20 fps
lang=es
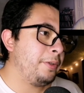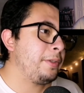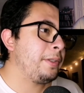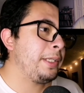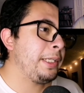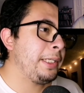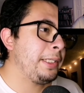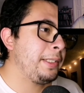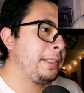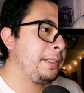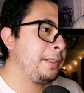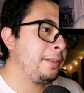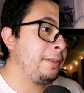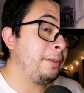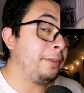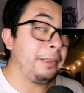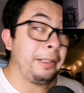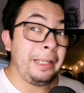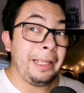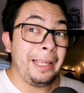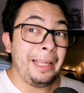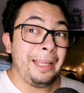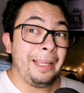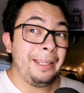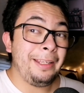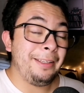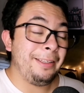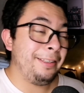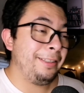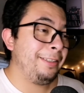Entonces, ok,
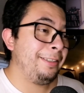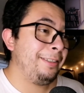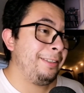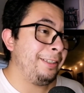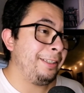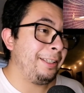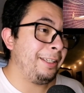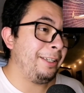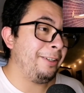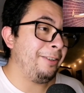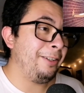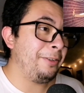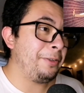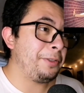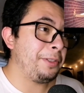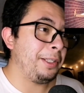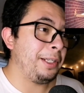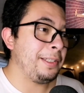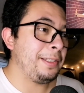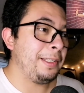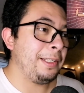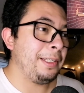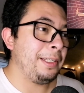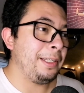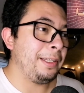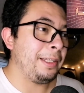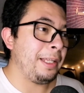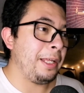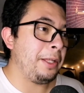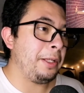¿eh? ¿A quién no le gustaría ser
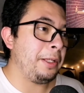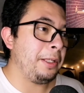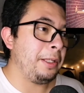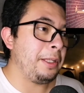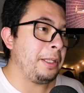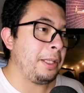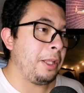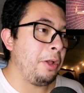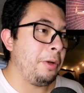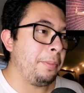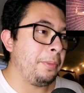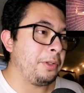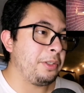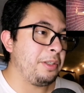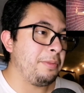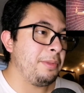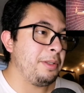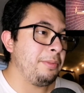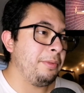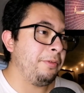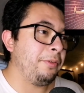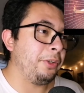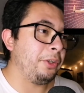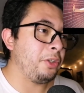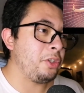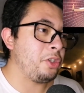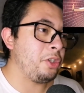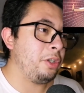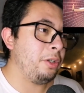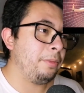editado, editado por sí mismo en
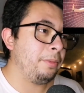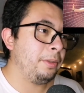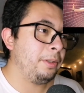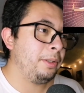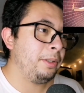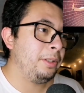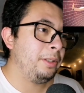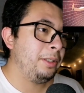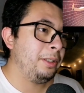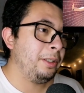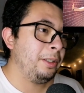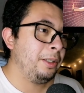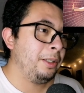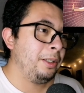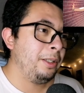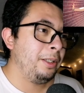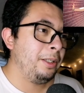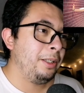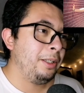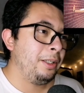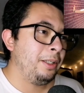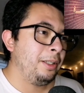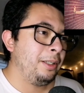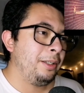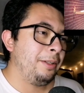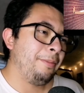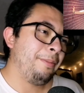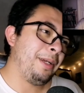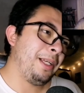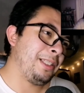Photoshop?
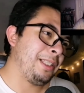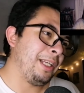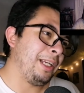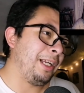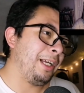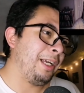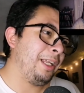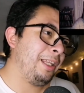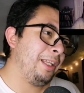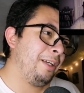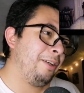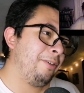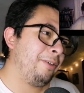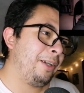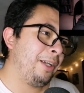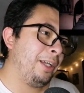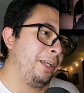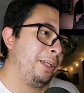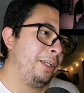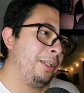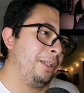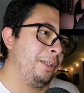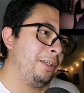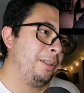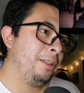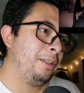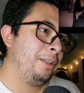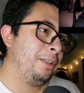Más delgada, ok.